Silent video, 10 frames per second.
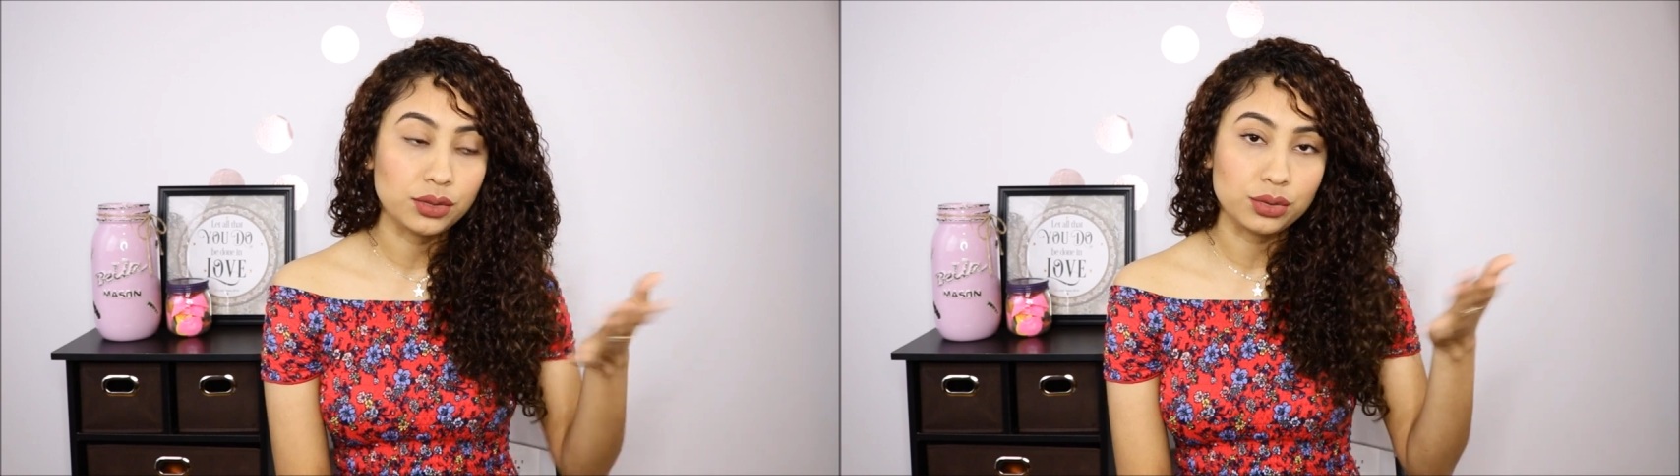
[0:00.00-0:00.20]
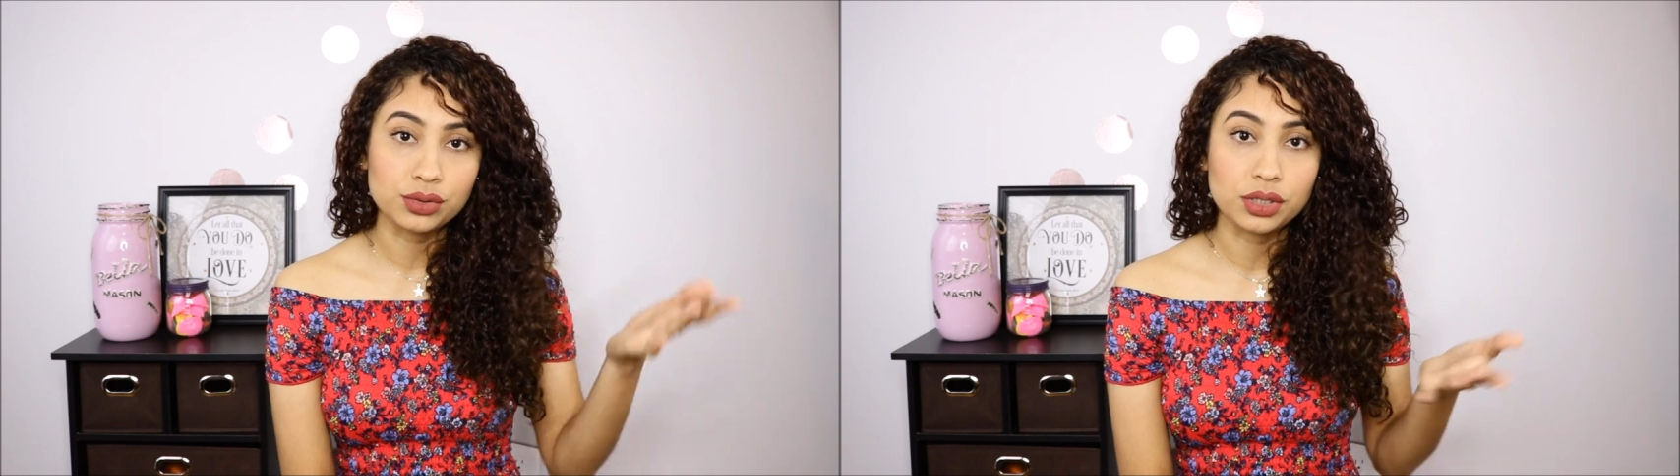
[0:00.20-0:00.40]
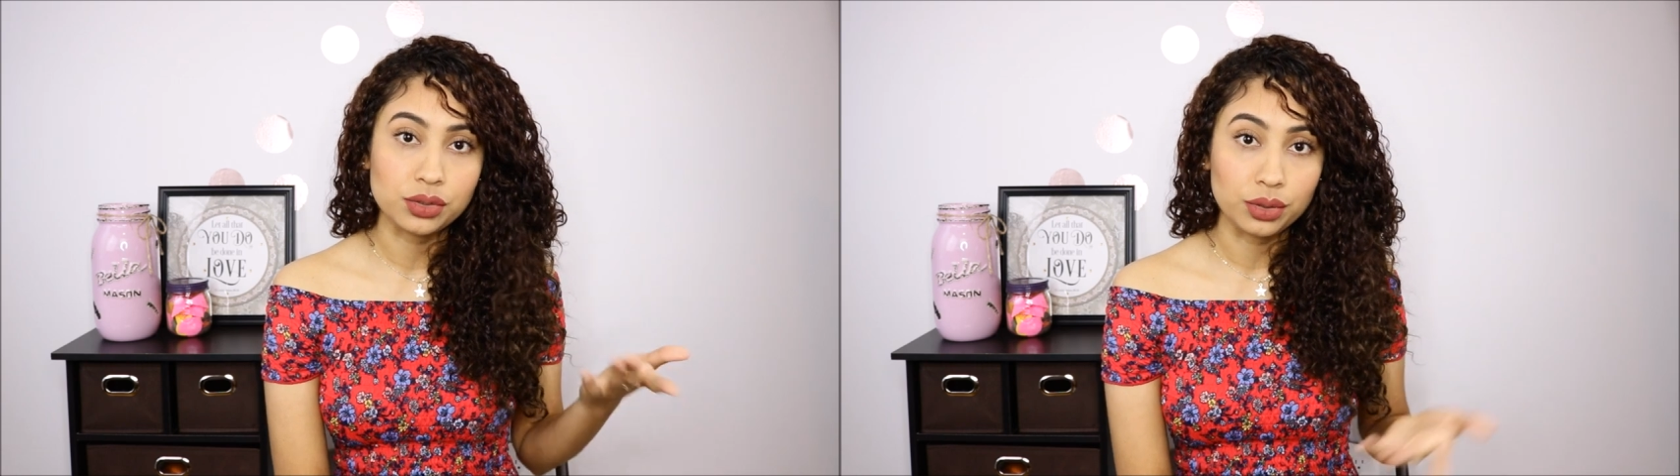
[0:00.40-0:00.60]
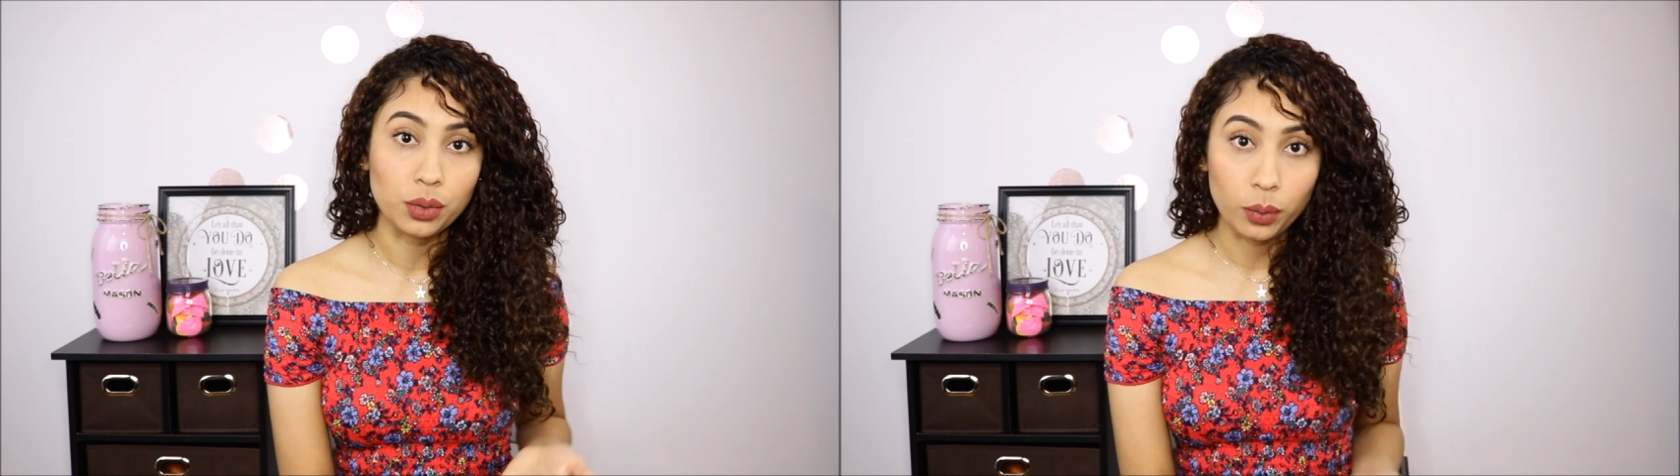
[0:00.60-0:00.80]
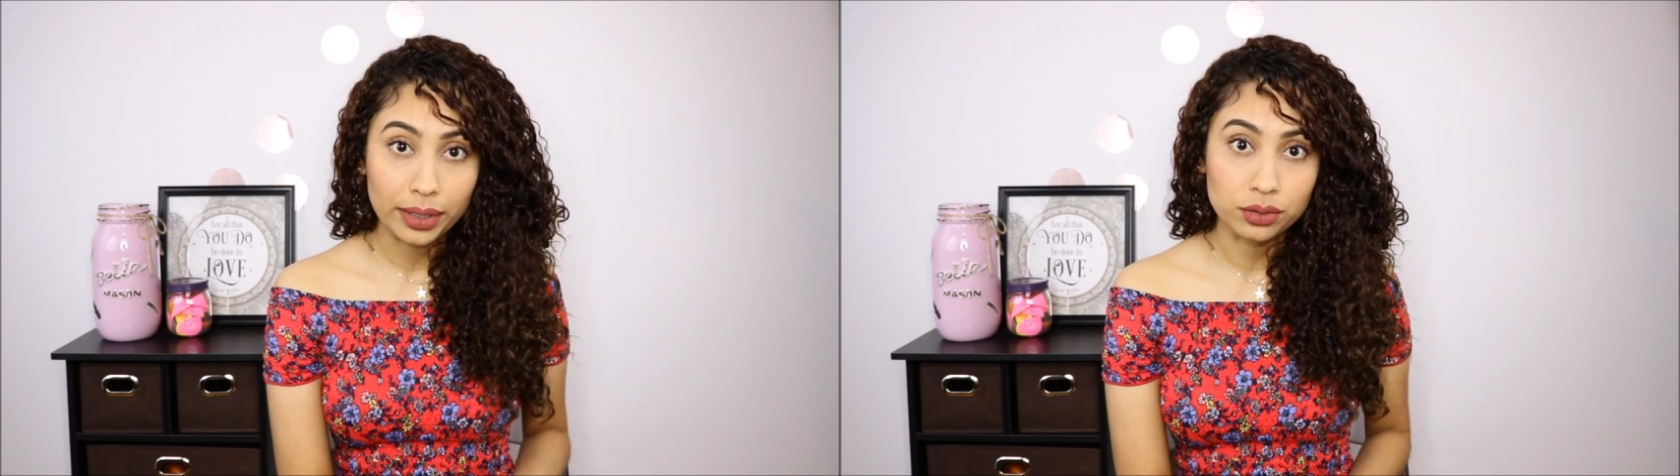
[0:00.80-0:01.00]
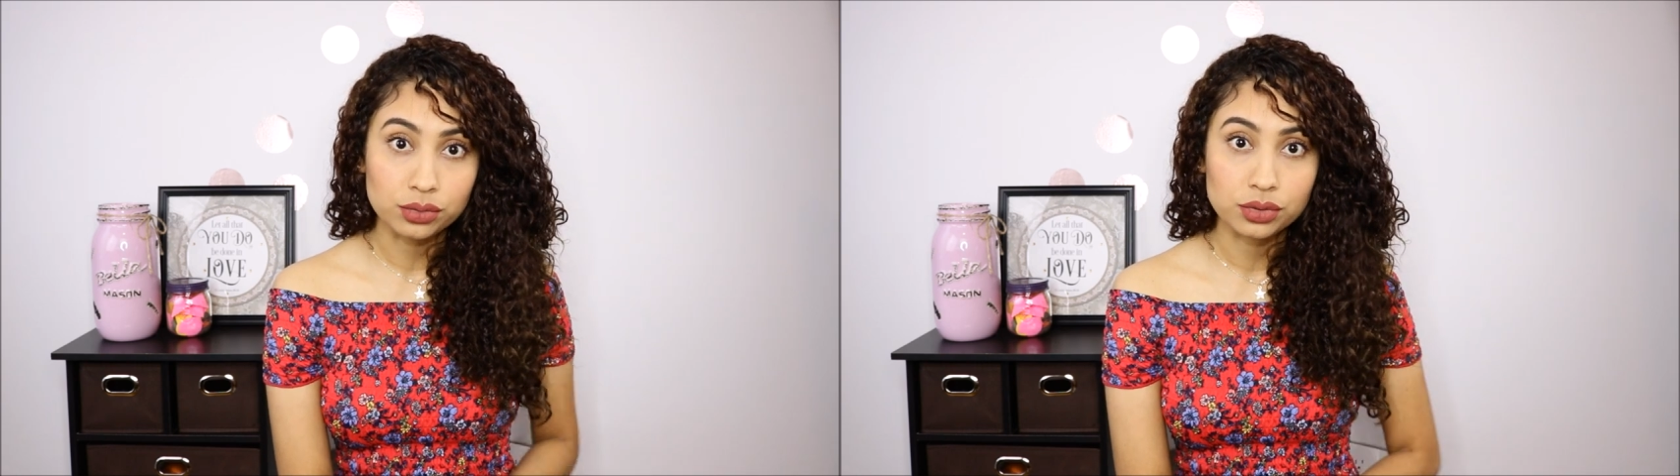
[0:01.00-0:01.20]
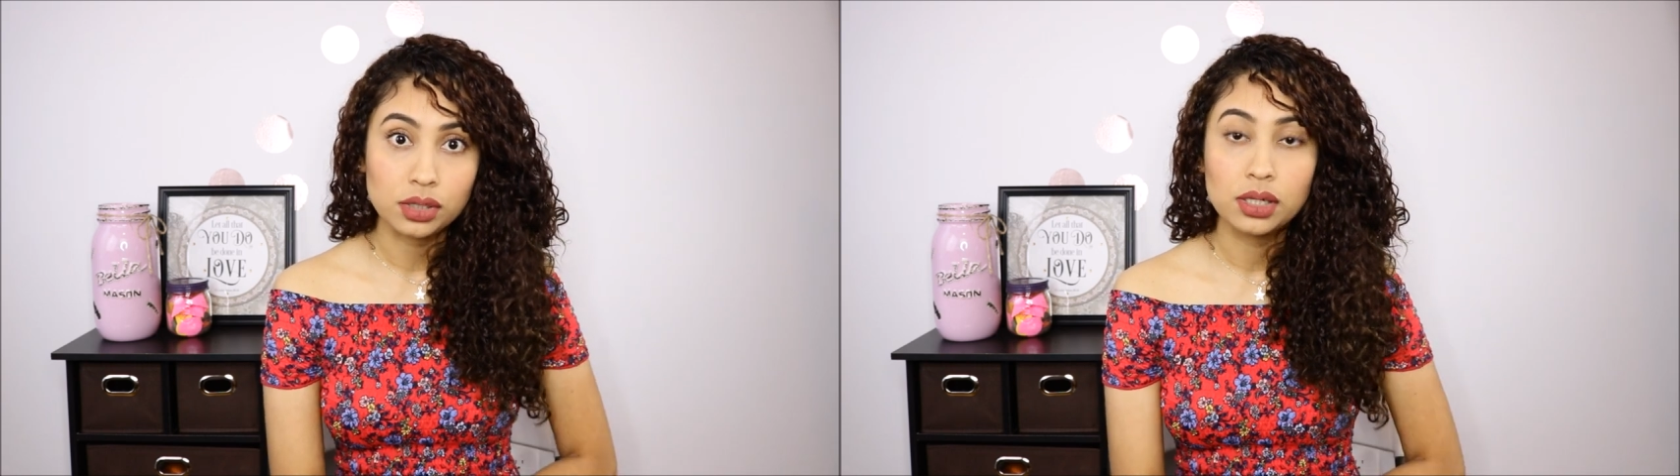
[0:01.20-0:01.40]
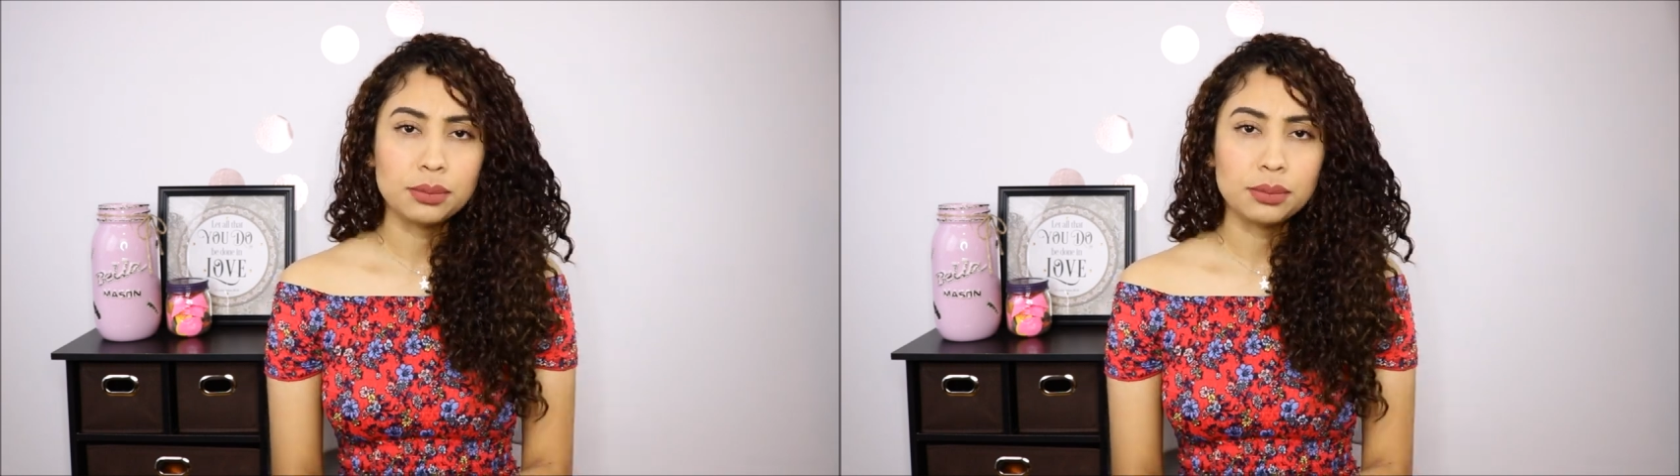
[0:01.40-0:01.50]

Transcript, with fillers: y una sección de cuartos.